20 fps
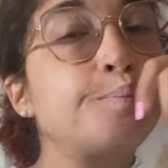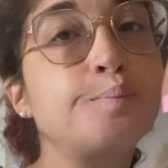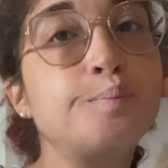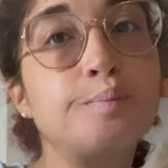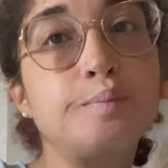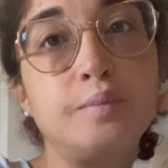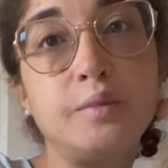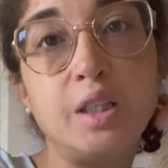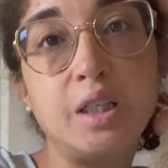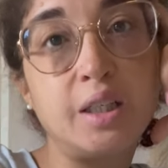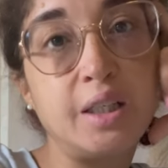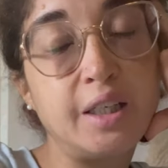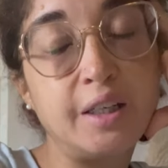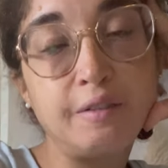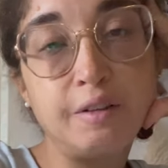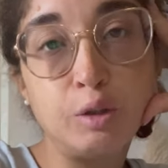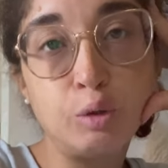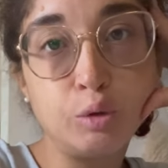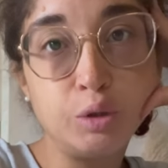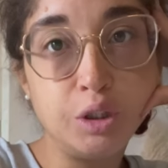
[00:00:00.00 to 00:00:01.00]
neanche
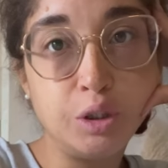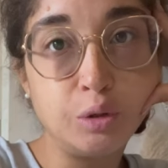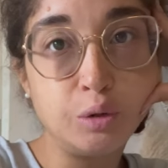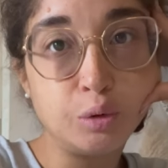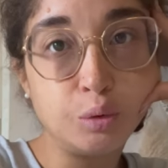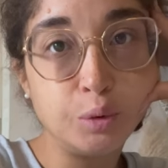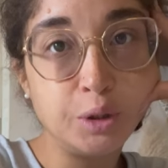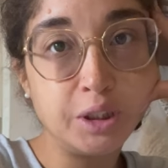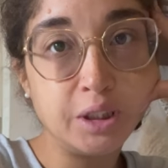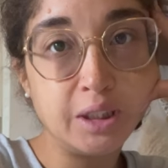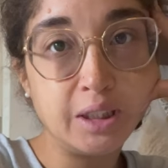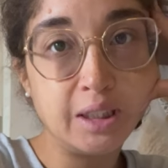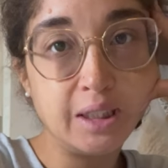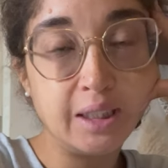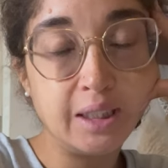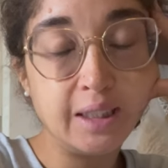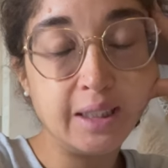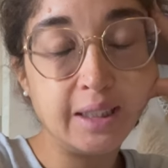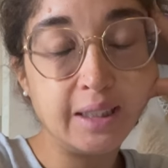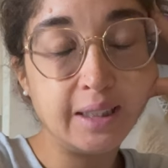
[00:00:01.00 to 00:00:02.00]
ve lo dico,
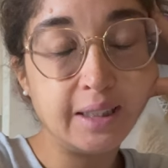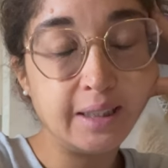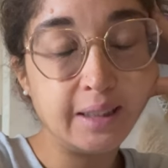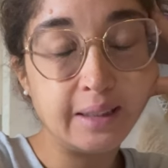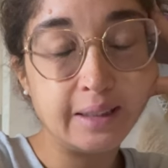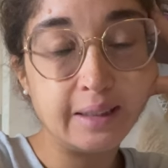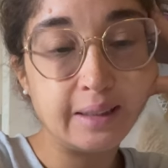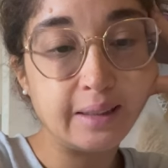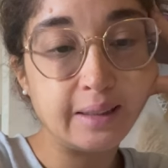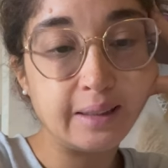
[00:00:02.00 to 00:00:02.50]
quindi